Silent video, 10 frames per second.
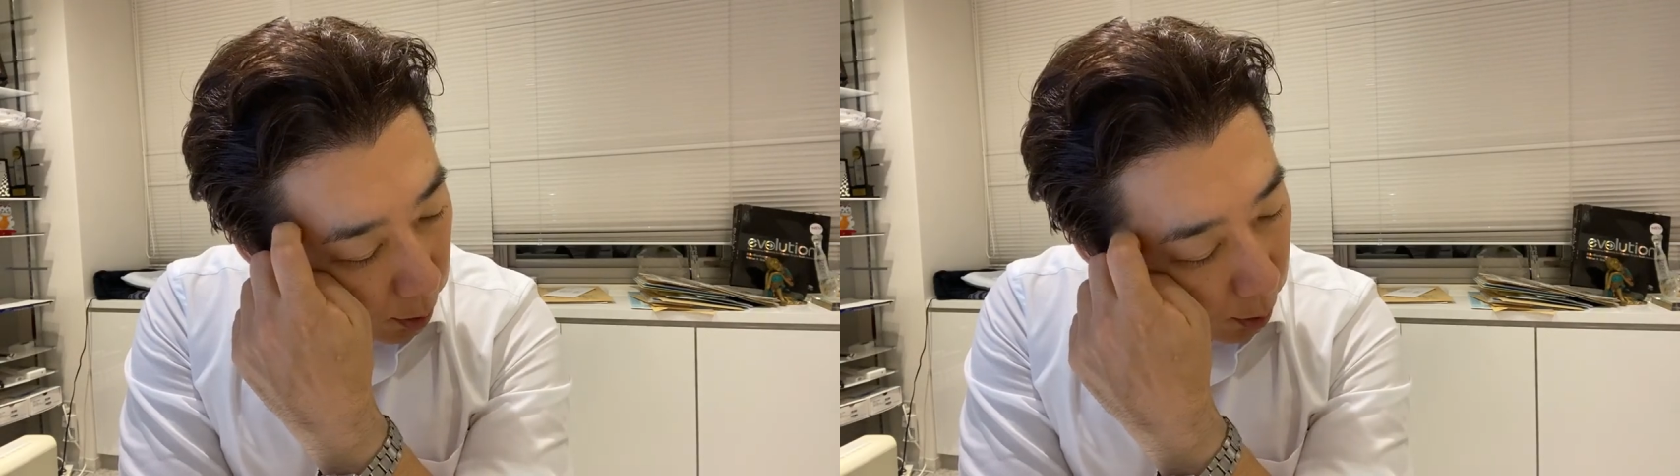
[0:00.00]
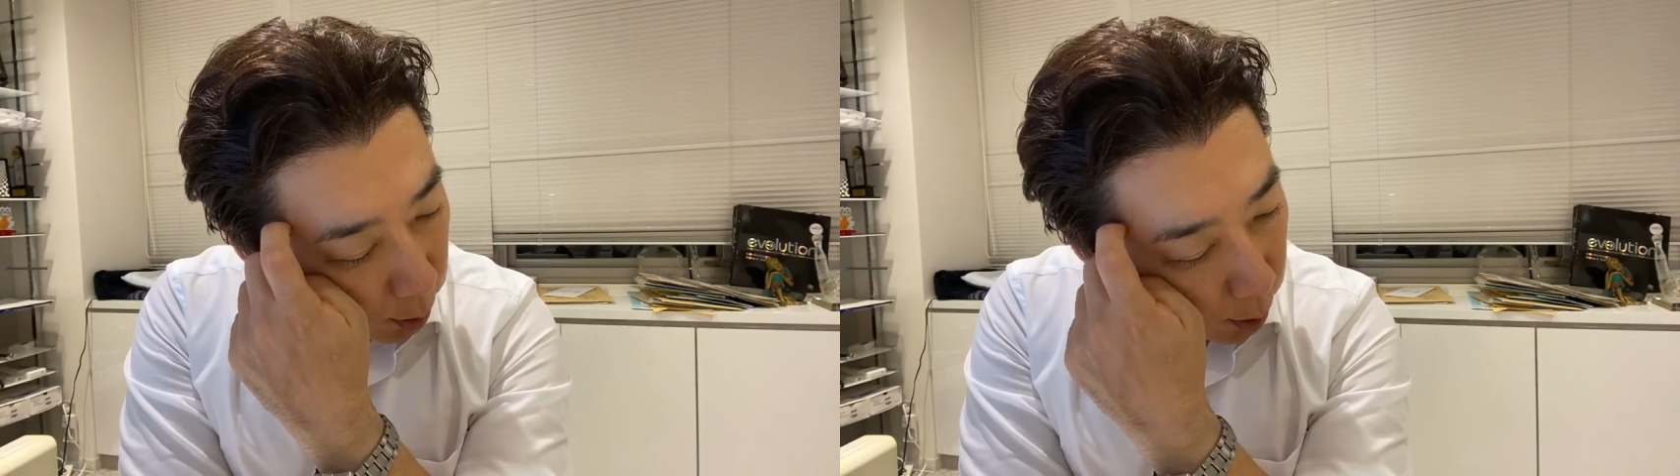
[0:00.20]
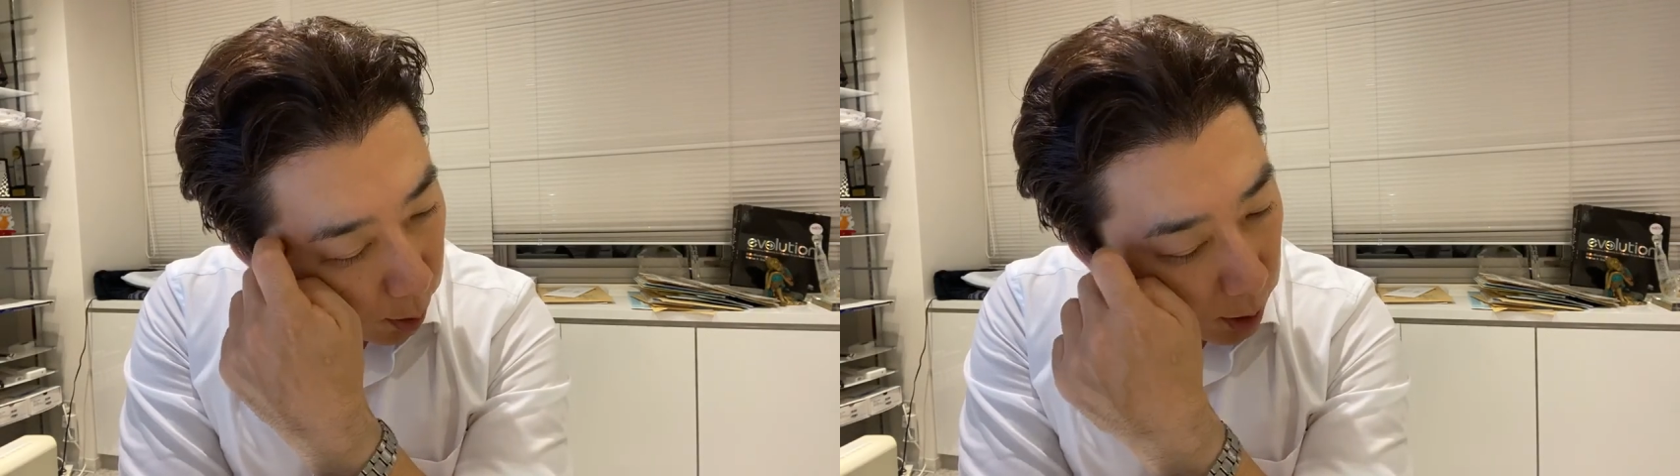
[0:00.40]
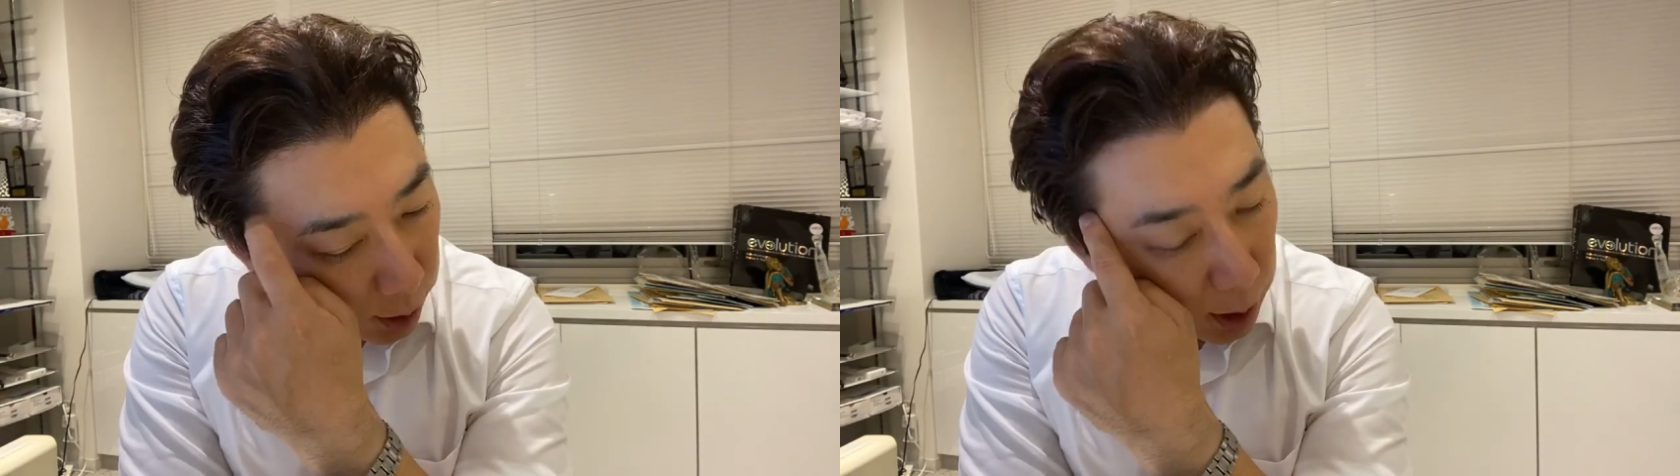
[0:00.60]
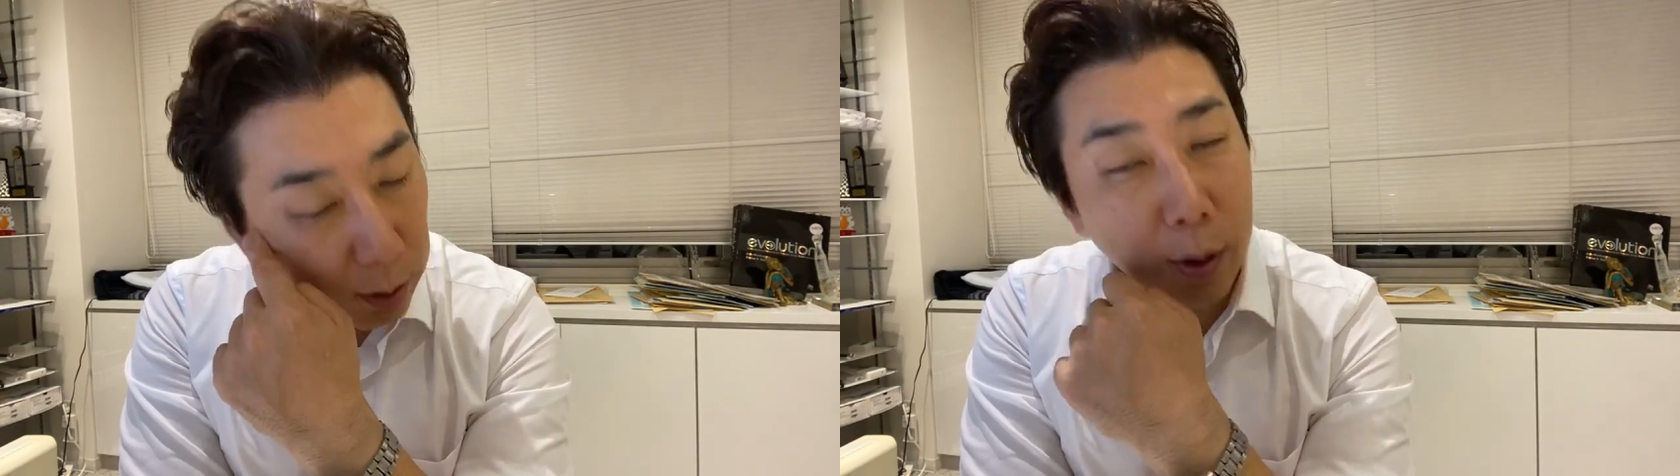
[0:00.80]
とそこが
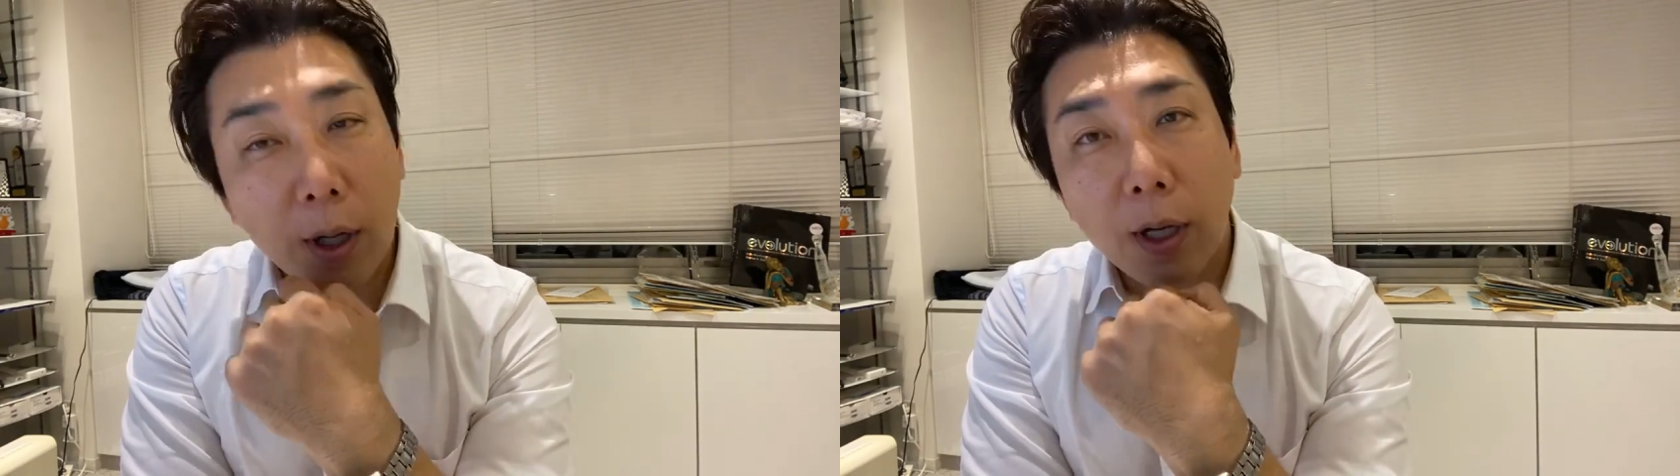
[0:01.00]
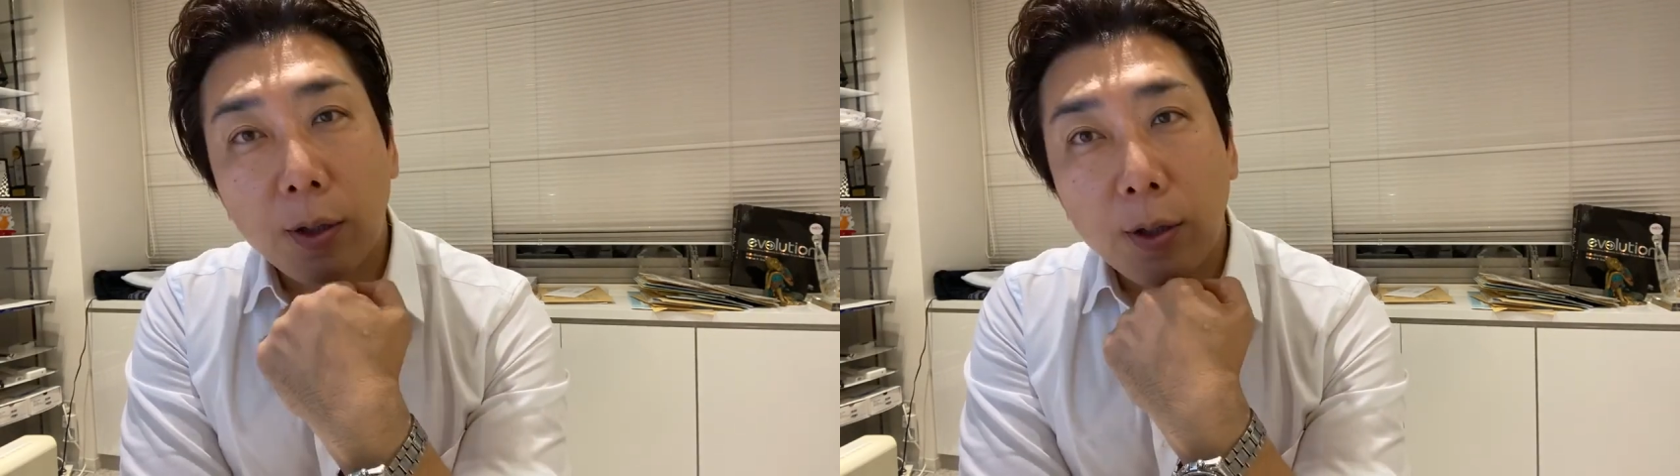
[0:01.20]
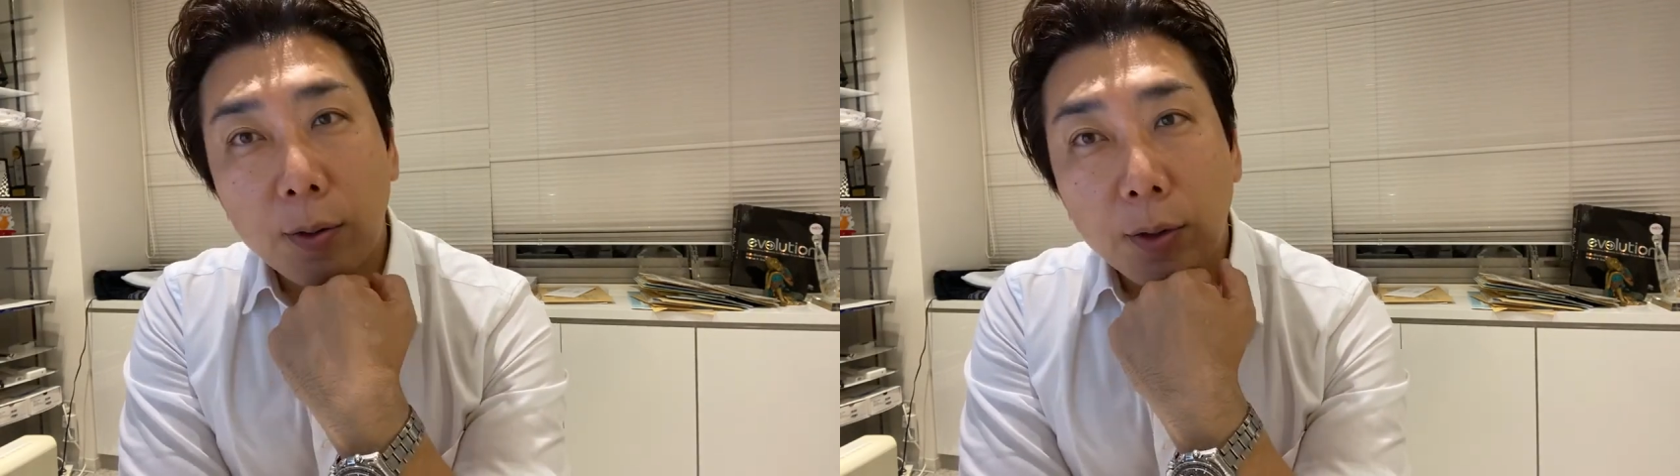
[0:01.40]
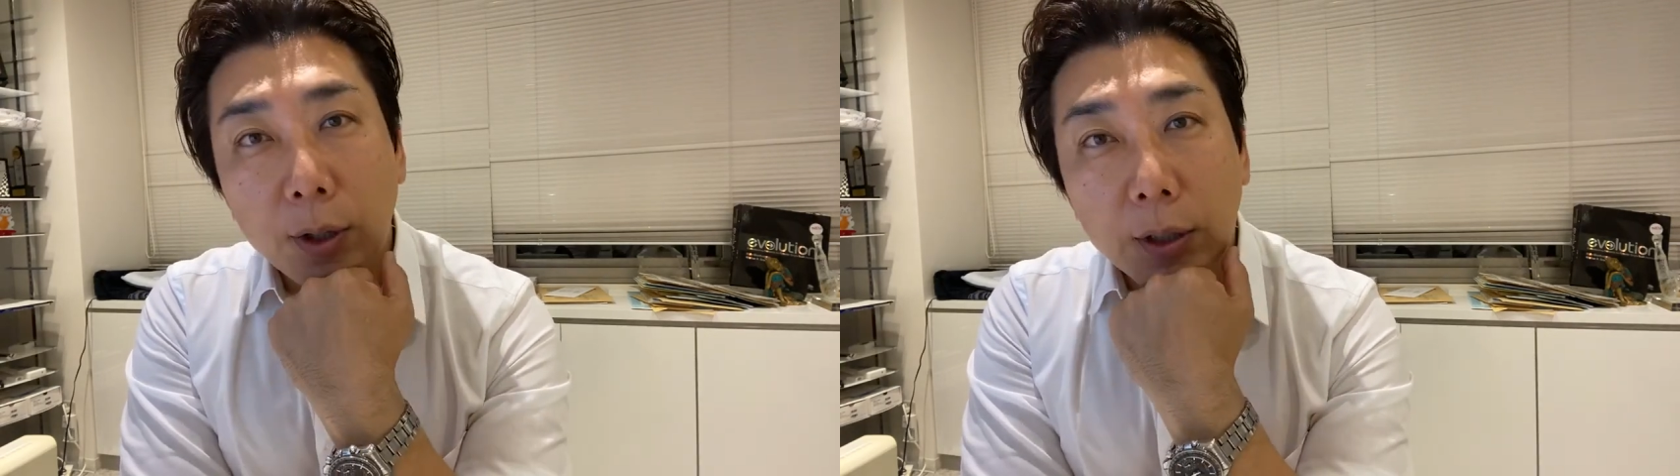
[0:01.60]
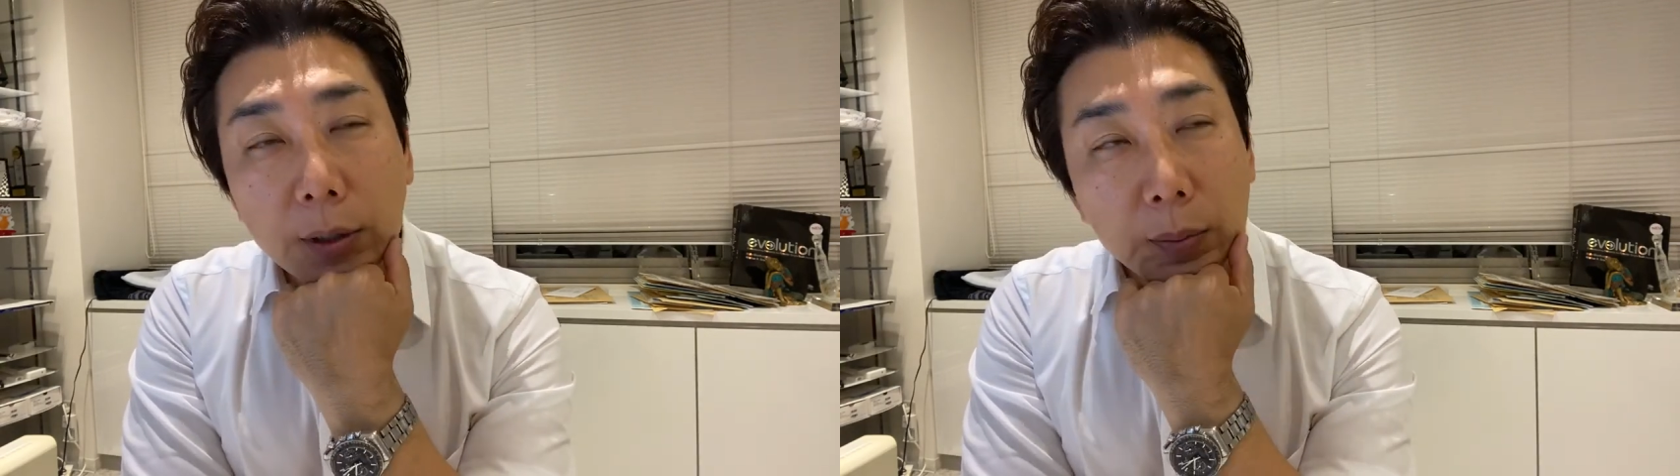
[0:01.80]
違うのかなっていうふうに